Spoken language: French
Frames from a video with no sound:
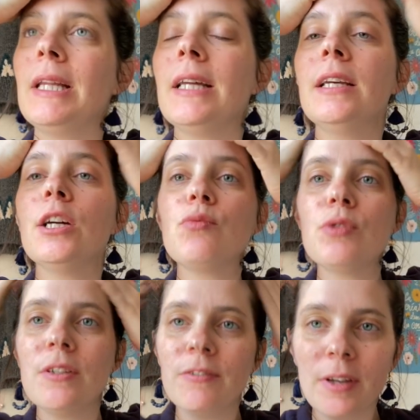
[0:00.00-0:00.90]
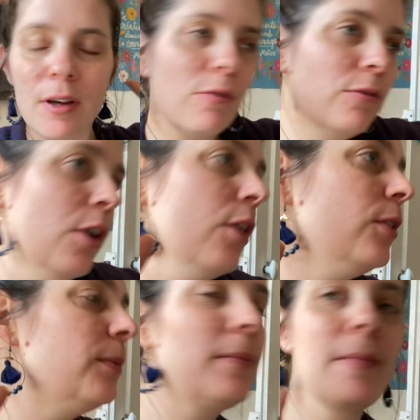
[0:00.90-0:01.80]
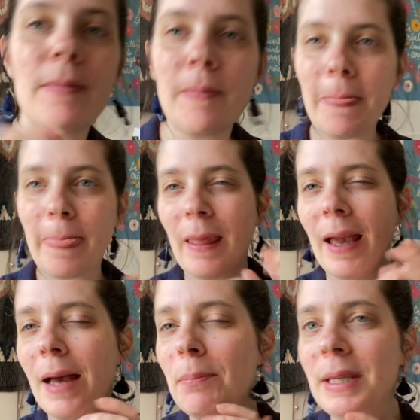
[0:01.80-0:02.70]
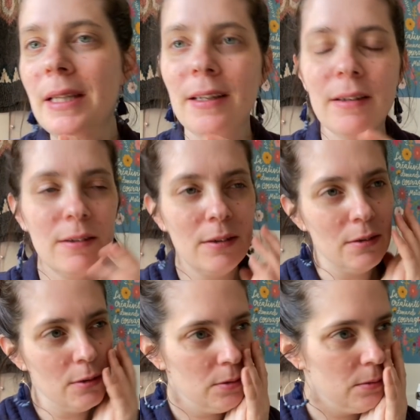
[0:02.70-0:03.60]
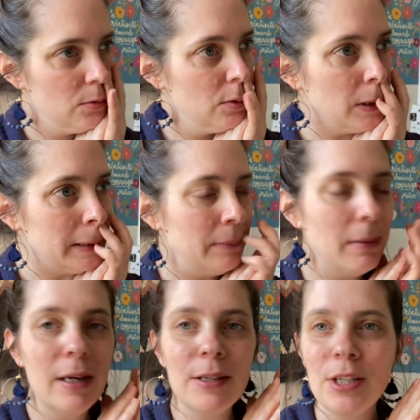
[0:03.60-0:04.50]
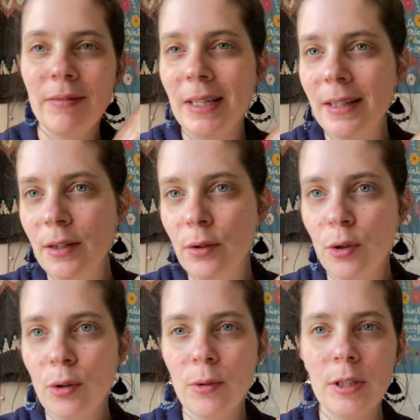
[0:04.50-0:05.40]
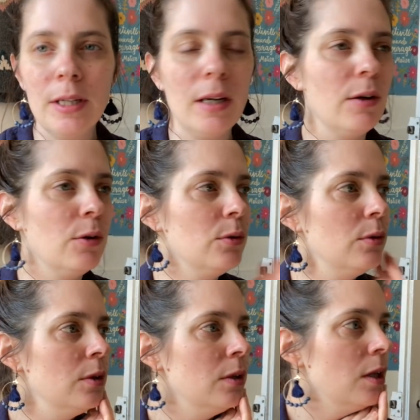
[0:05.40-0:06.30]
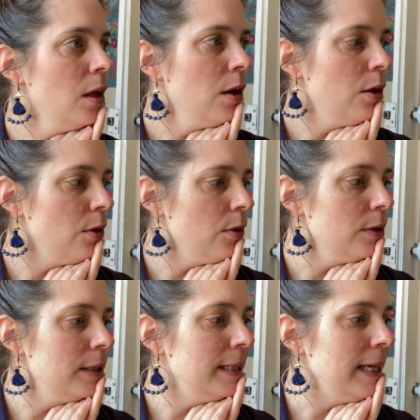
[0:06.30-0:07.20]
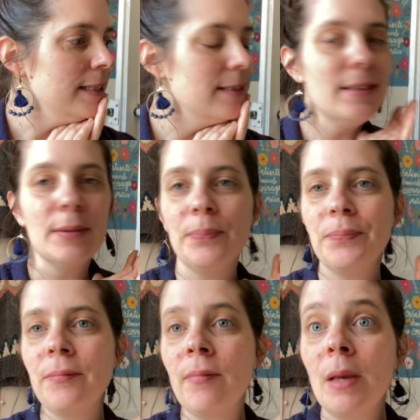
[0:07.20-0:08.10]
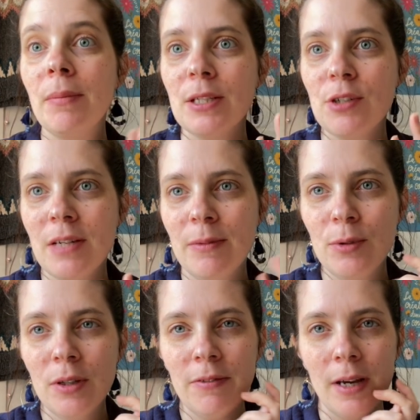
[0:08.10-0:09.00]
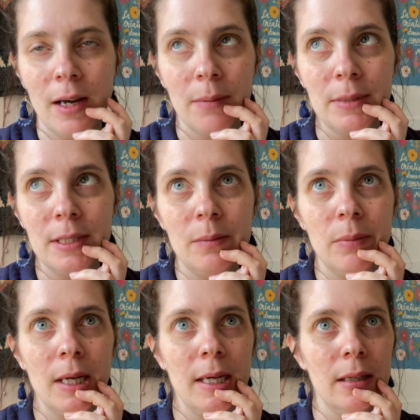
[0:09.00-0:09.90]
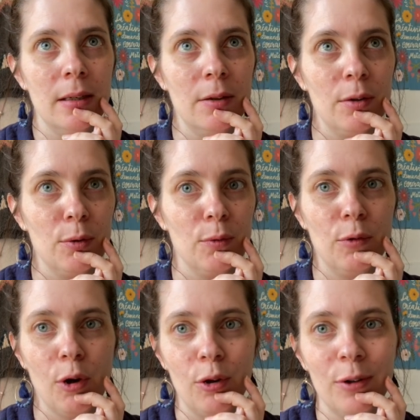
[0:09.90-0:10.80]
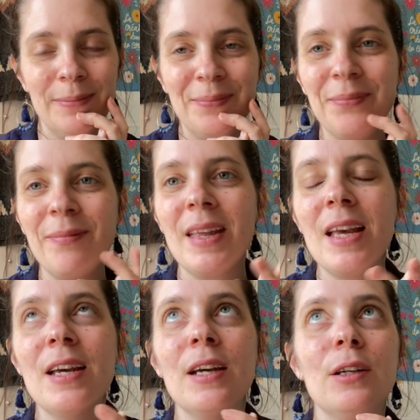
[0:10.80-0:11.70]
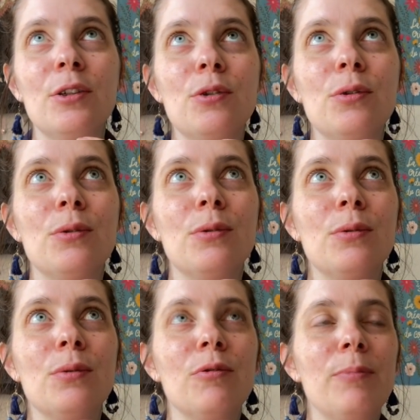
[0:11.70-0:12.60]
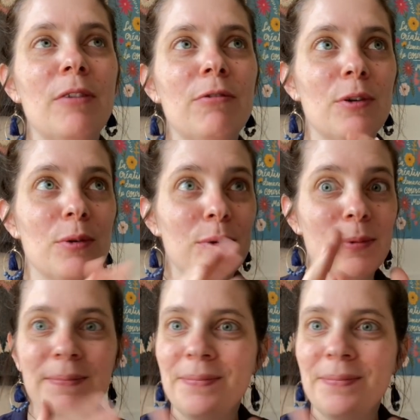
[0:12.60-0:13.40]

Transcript: dernière, je vous ai fait un vlog rapide, euh, tout en images, avec quelques commentaires texte, parce que j'avais besoin de faire un petit break vlog. Je trouve parfois que